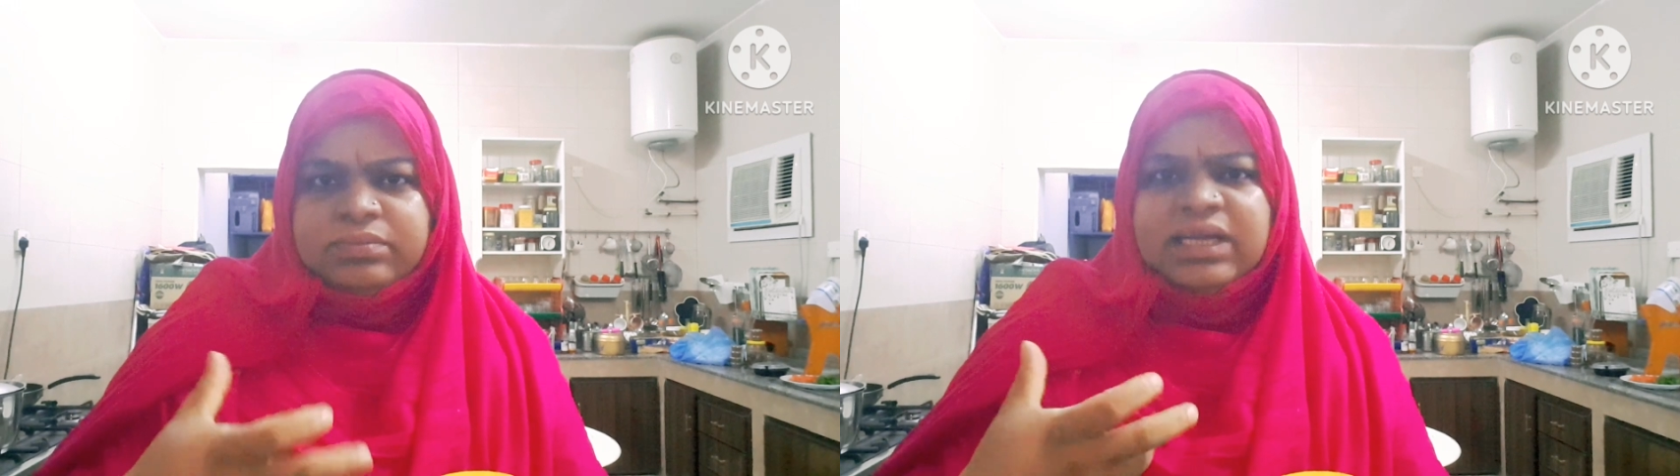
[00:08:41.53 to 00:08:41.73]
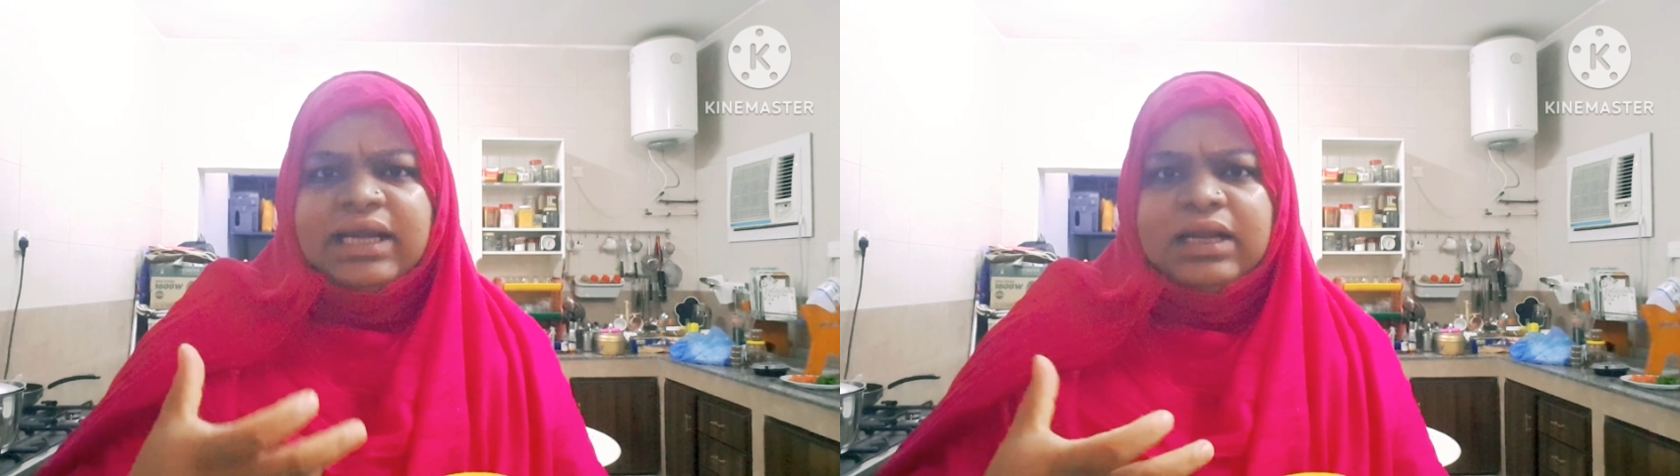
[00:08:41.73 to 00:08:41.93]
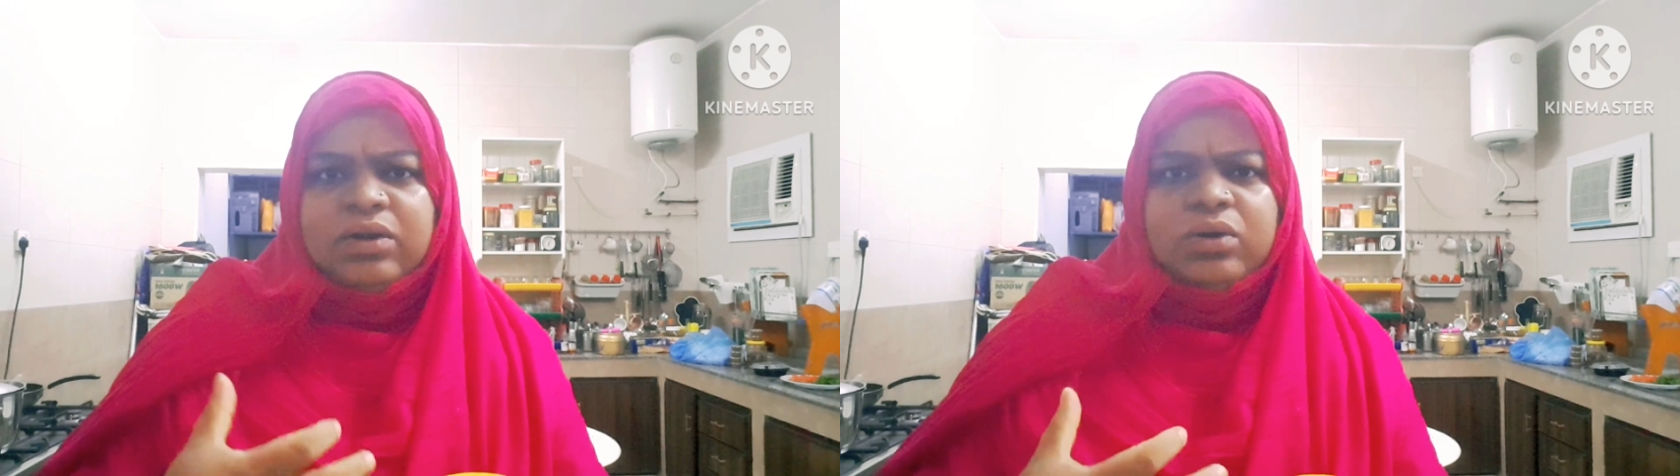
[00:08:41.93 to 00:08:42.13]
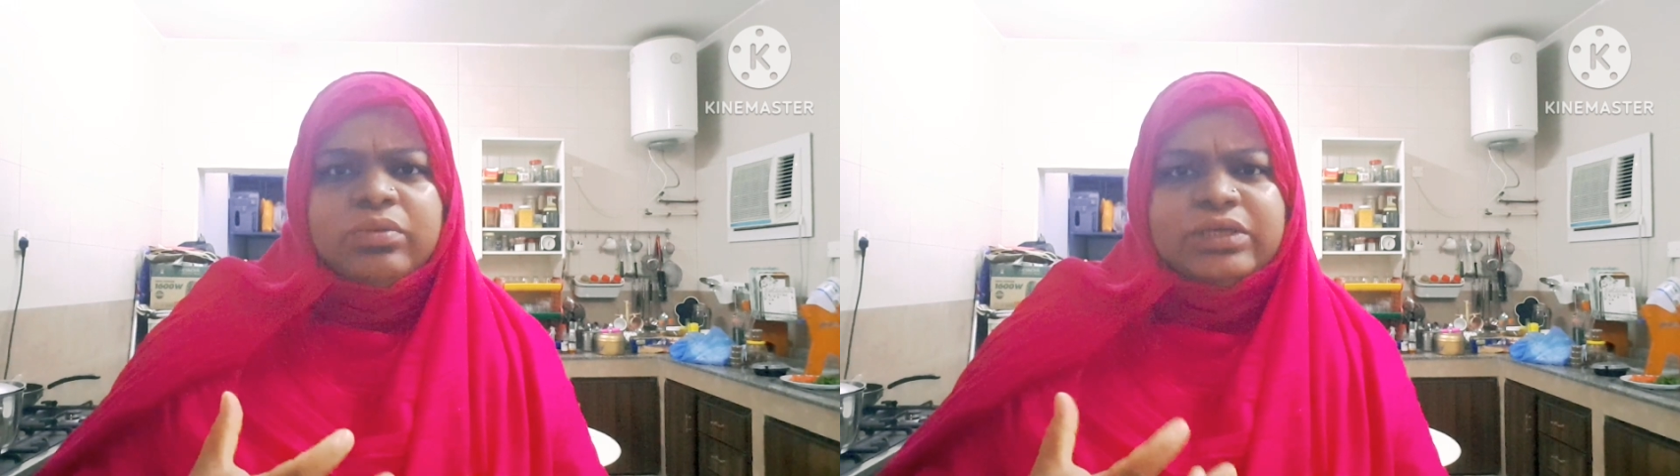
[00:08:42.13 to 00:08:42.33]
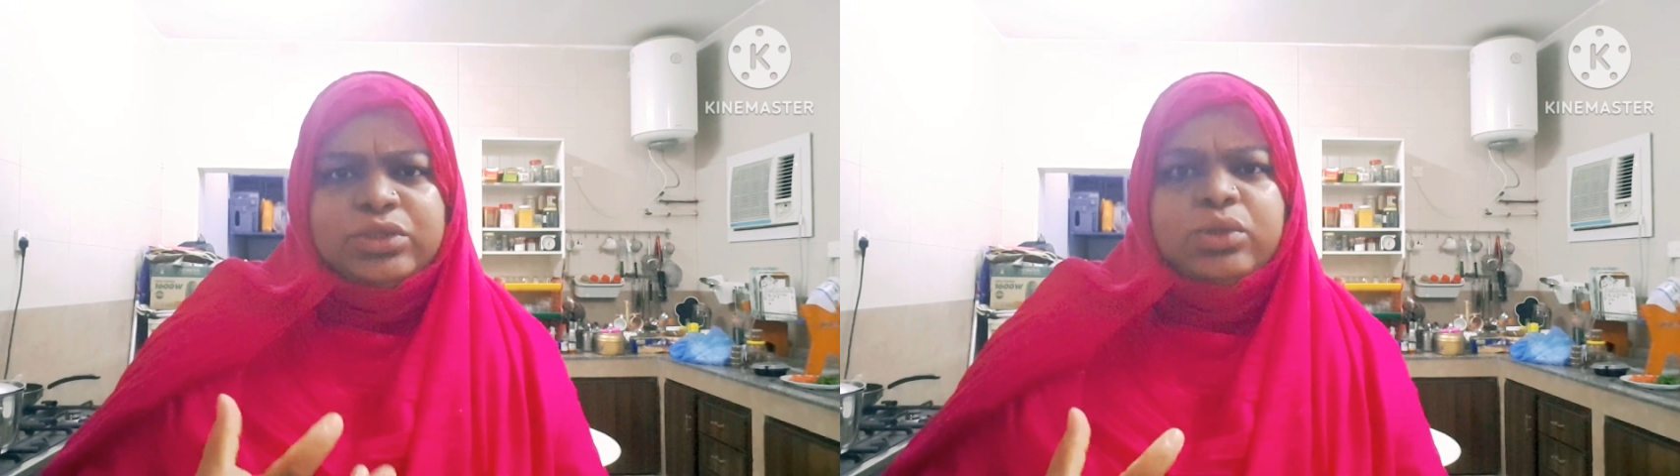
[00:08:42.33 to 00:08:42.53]
নানান
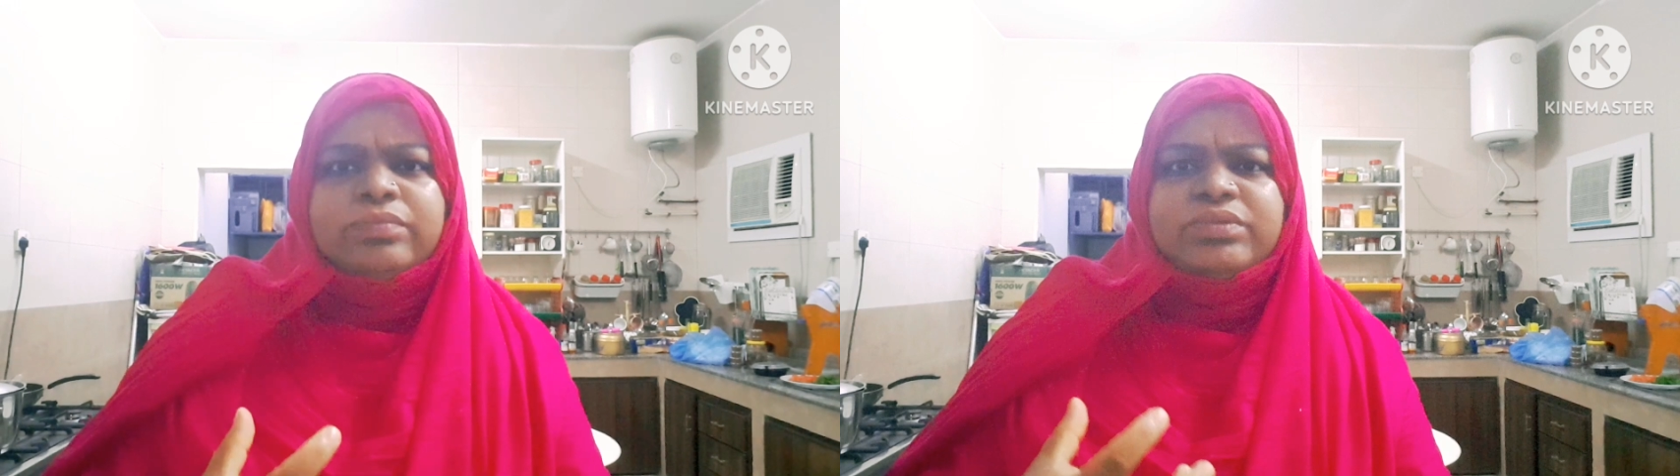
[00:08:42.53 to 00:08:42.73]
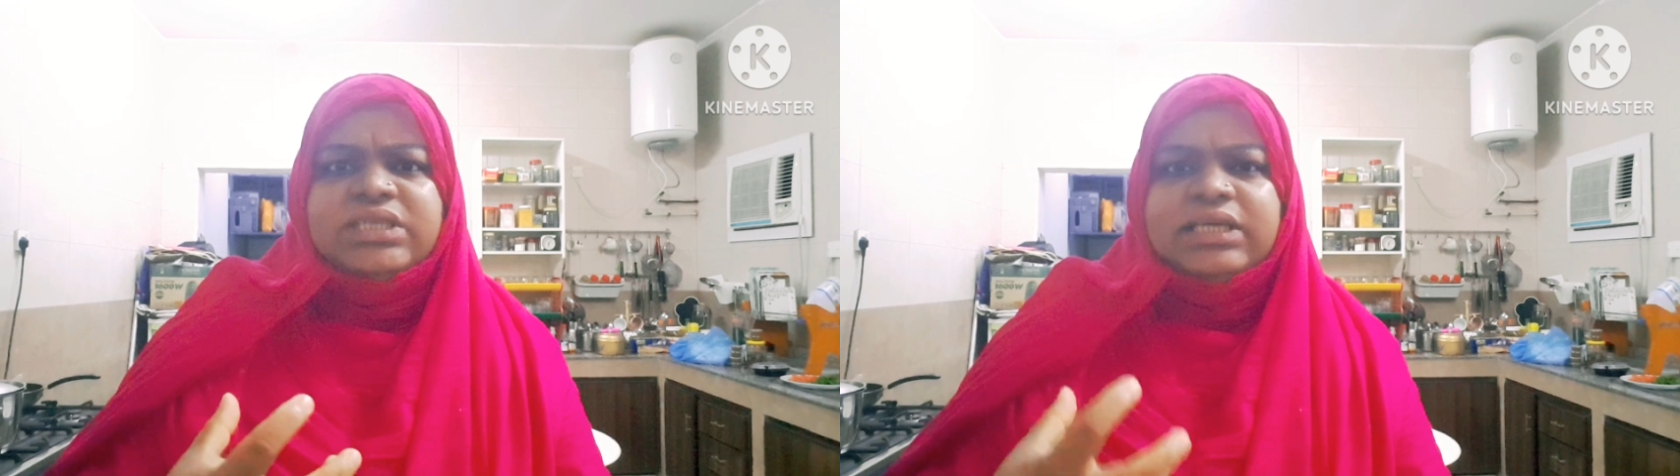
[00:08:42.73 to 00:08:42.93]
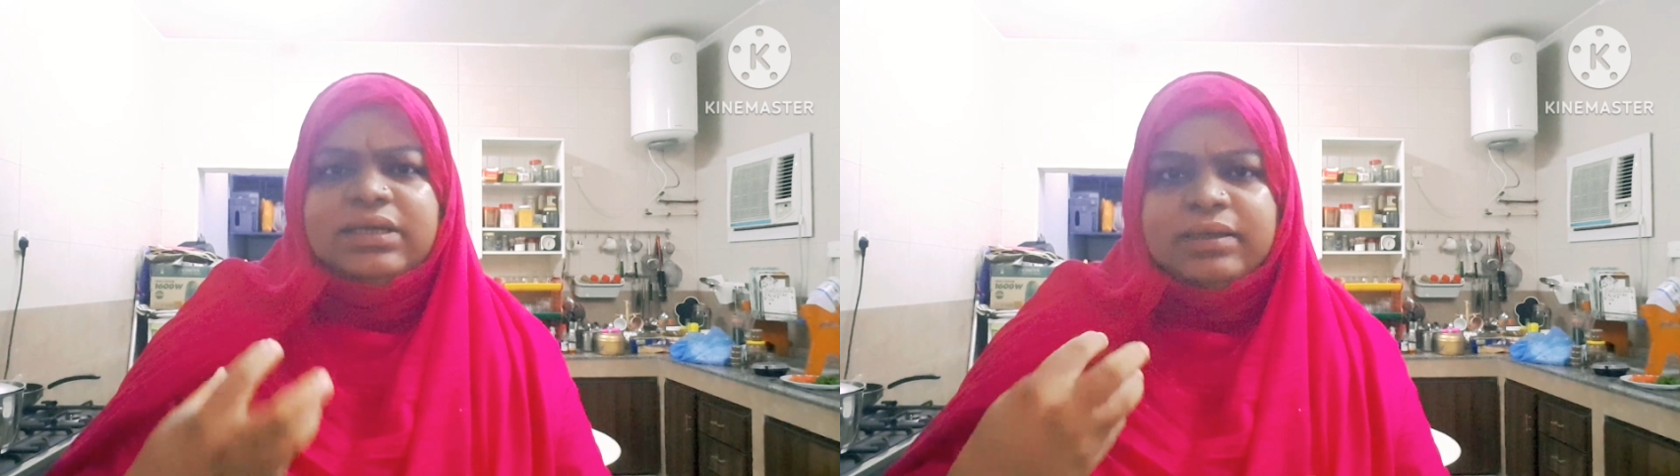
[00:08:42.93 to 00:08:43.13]
রকমের সবজি